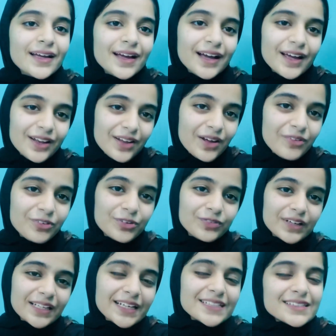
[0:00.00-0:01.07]
हेलो
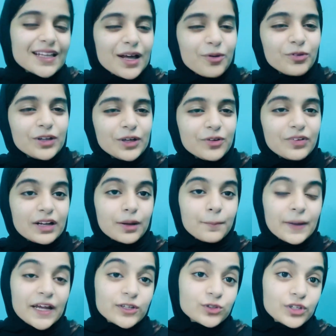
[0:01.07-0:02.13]
एवरीवन अस्सलाम वालेकुम
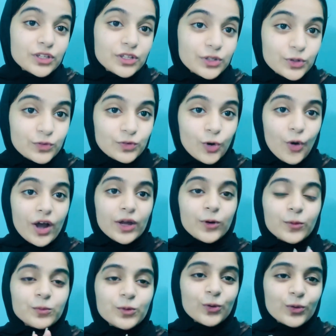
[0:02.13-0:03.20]
वेलकम बैक टू द न्यू आई
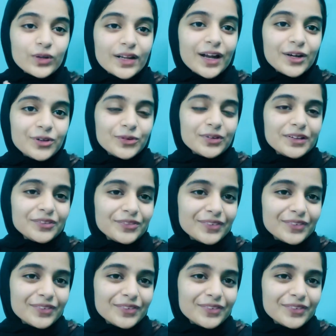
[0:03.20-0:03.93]
होप यू ऑल आर डूइंग